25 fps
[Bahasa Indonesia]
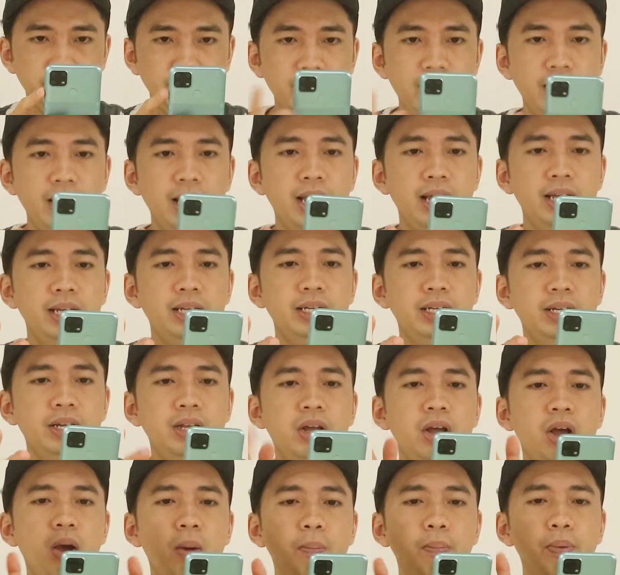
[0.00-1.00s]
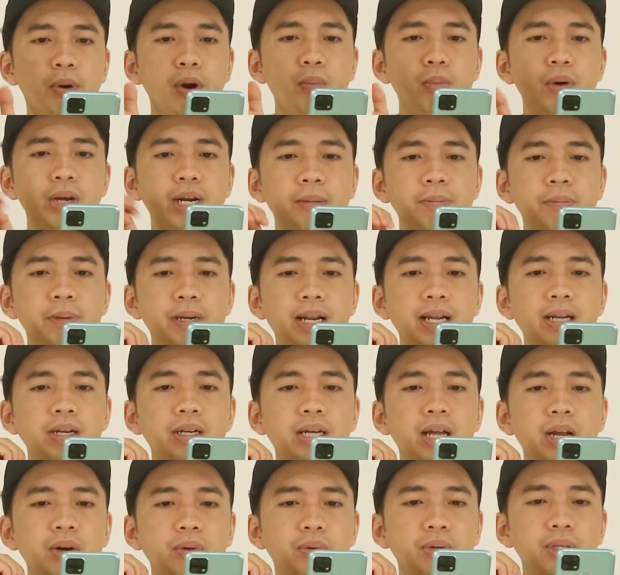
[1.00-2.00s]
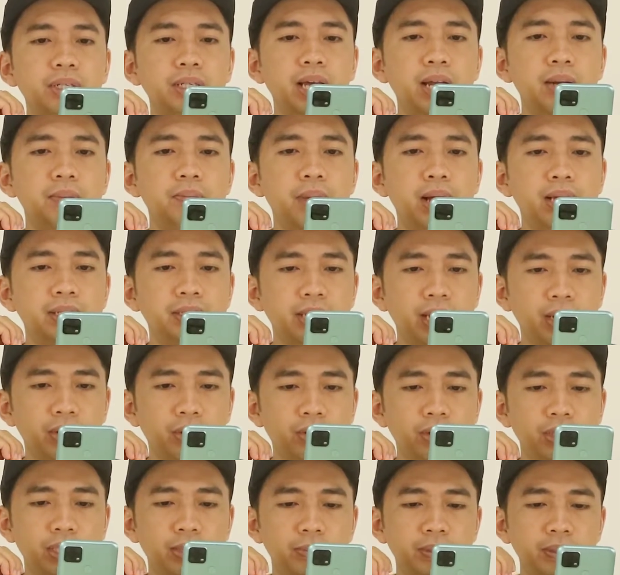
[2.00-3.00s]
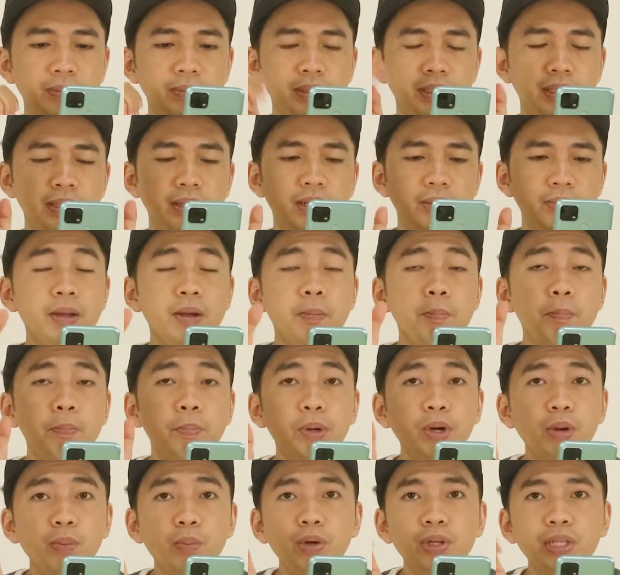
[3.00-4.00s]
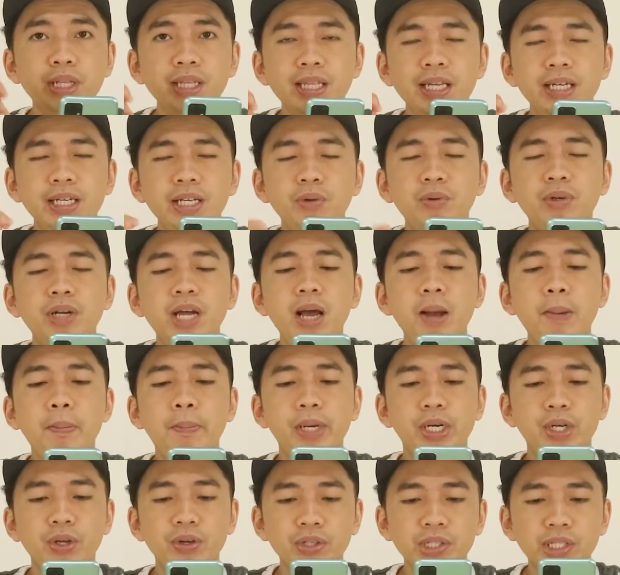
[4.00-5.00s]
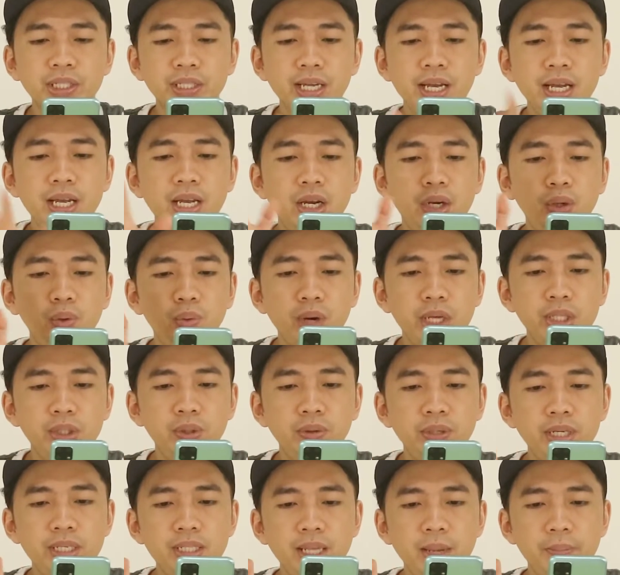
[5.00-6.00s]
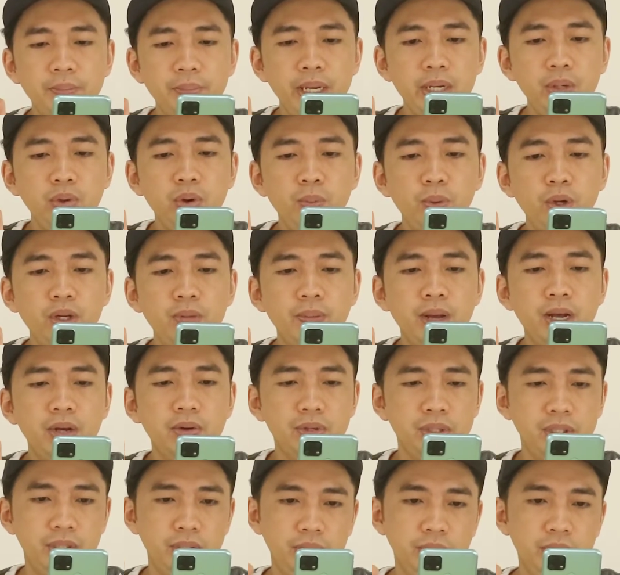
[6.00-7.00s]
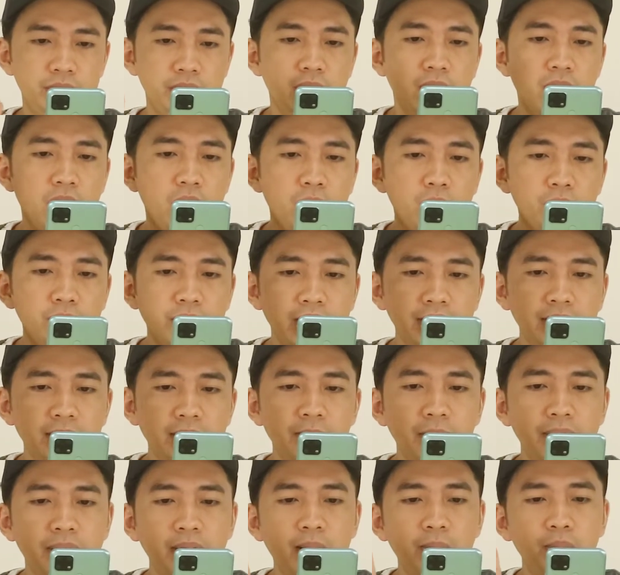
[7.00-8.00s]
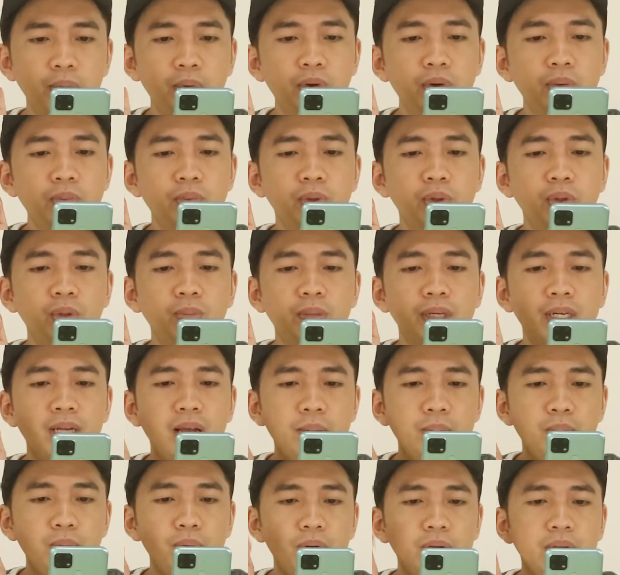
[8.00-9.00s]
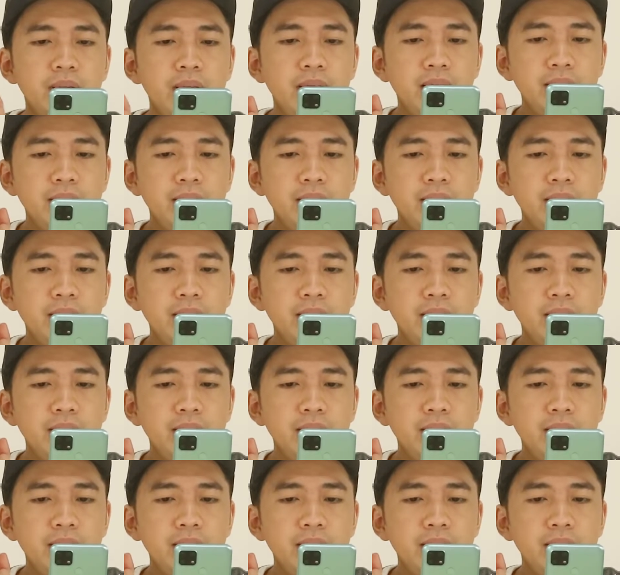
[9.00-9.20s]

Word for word: Nah, promo referral dan undian Bank Jago teman-teman. Promonya tadi udah periodenya 2 Juli sampai 25 Agustus. Undang teman kamu untuk bergabung.